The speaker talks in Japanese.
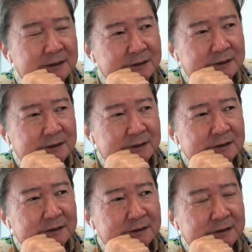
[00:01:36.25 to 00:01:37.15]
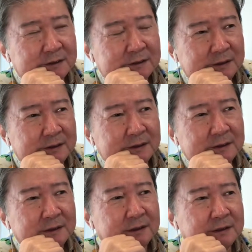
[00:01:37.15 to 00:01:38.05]
えー、で、
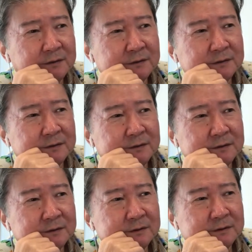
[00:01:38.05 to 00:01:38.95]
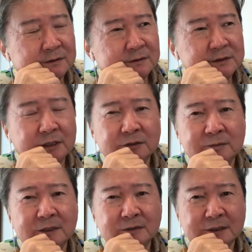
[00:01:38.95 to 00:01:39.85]
あのー、大阪の
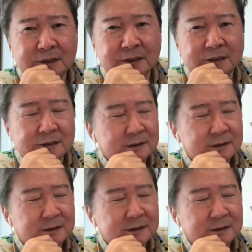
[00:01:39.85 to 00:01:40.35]
場合はね、